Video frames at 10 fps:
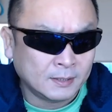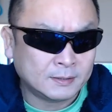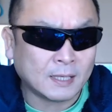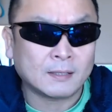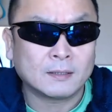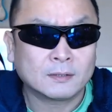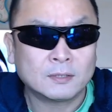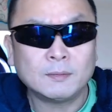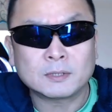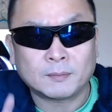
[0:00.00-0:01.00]
じゃあ
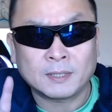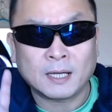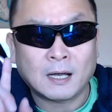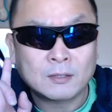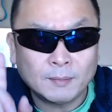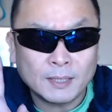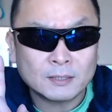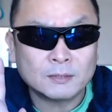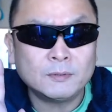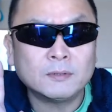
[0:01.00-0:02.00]
そもそもね
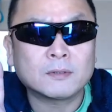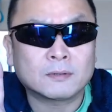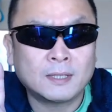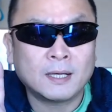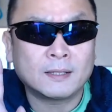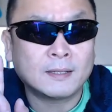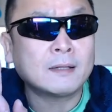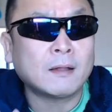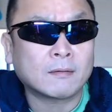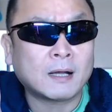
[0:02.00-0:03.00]
アドバンスモードって
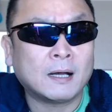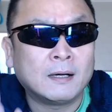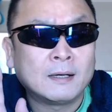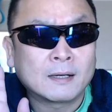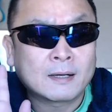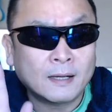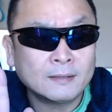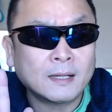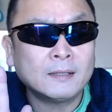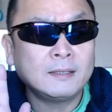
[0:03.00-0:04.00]
何なのか
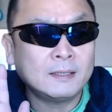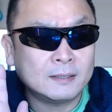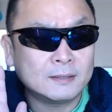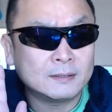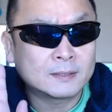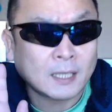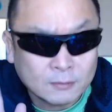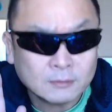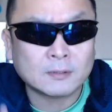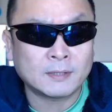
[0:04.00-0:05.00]
簡単に
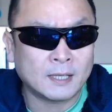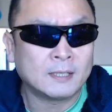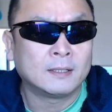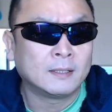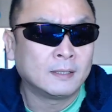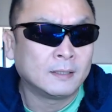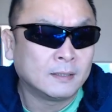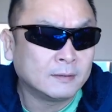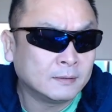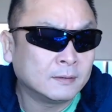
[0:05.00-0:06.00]
サクッとね、
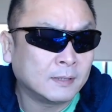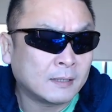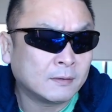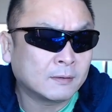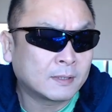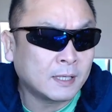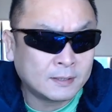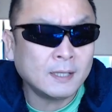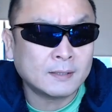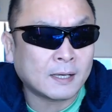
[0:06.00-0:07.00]
うん、あの
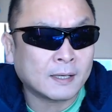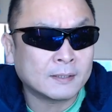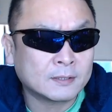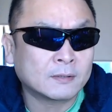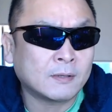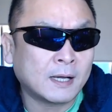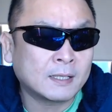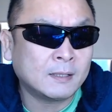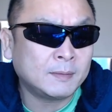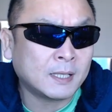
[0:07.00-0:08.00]
欠点だけちょっと上
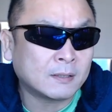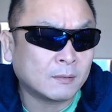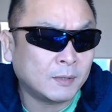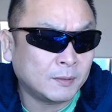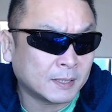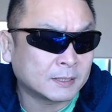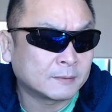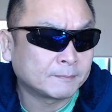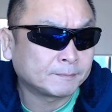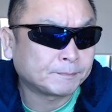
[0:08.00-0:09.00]
げてみたいと思います。